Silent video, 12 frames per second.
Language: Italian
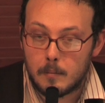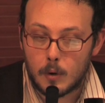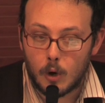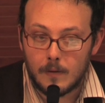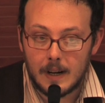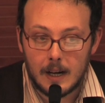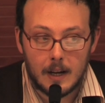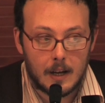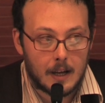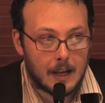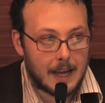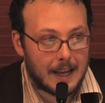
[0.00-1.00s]
prova
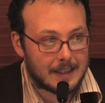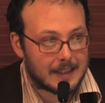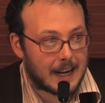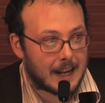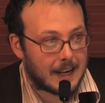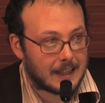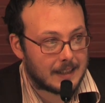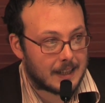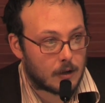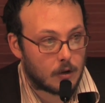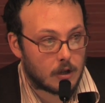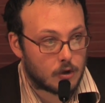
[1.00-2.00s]
a entrare
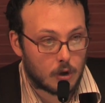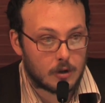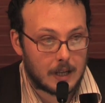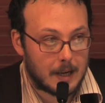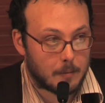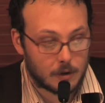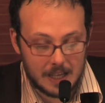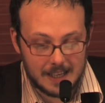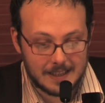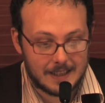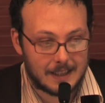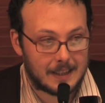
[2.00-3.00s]
all'interno del gioco delle
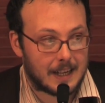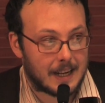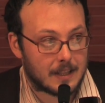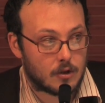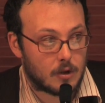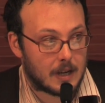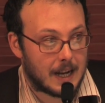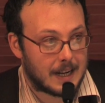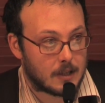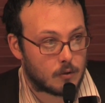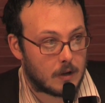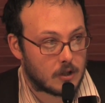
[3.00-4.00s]
potenze
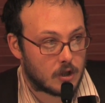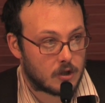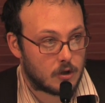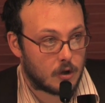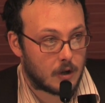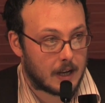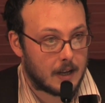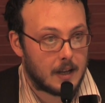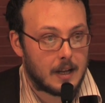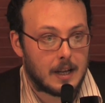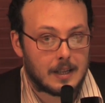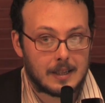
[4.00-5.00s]
internazionali sulla
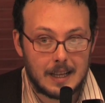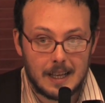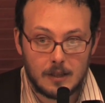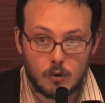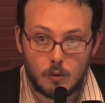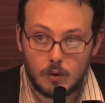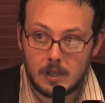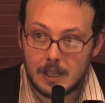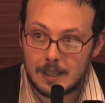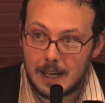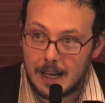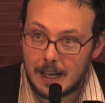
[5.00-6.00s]
gestione degli aiuti e
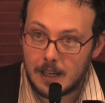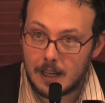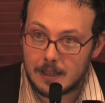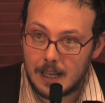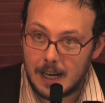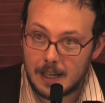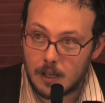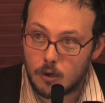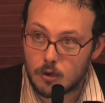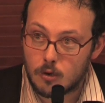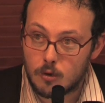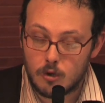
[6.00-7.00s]
della, e della
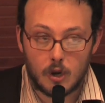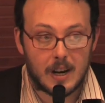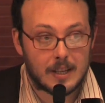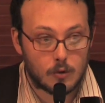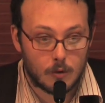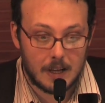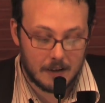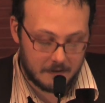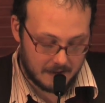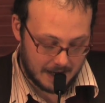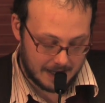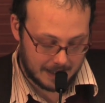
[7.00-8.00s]
ricostruzione, sugli
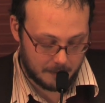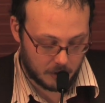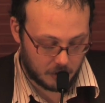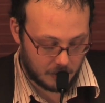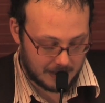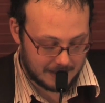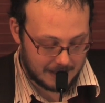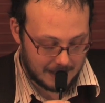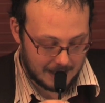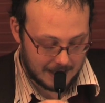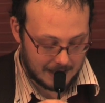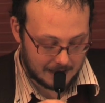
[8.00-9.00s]
affari che possono essere
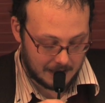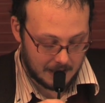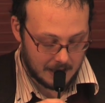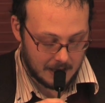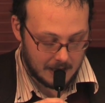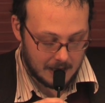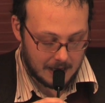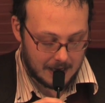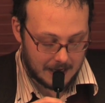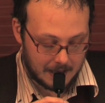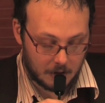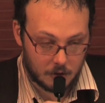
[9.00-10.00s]
legati
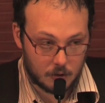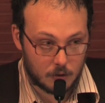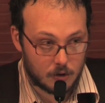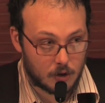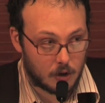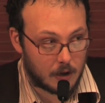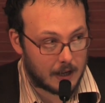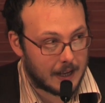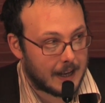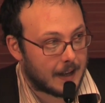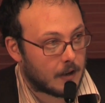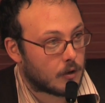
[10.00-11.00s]
alla ricostruzione.
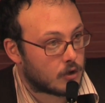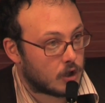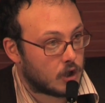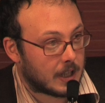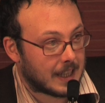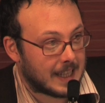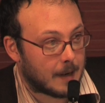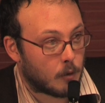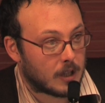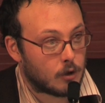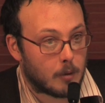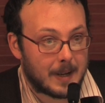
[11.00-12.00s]
E oggi ci chiediamo,
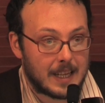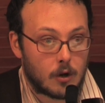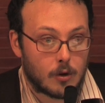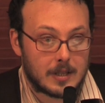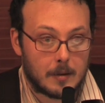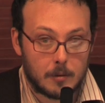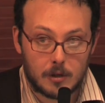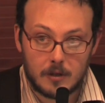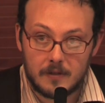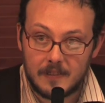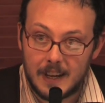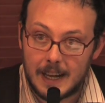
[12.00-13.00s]
e domani cosa potrà
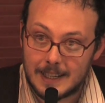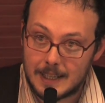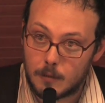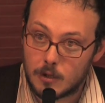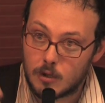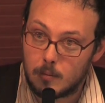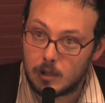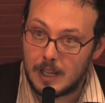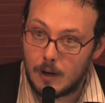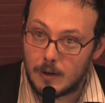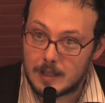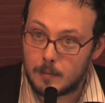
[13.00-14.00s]
fare se questo
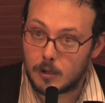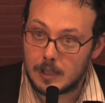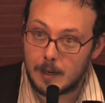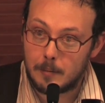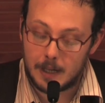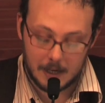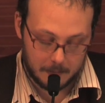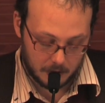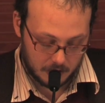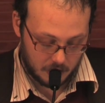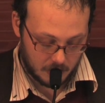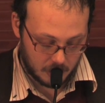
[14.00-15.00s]
modello è esportabile alla
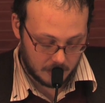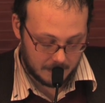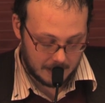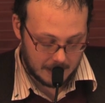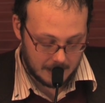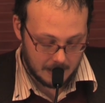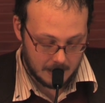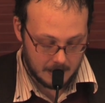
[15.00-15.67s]
protezione civile?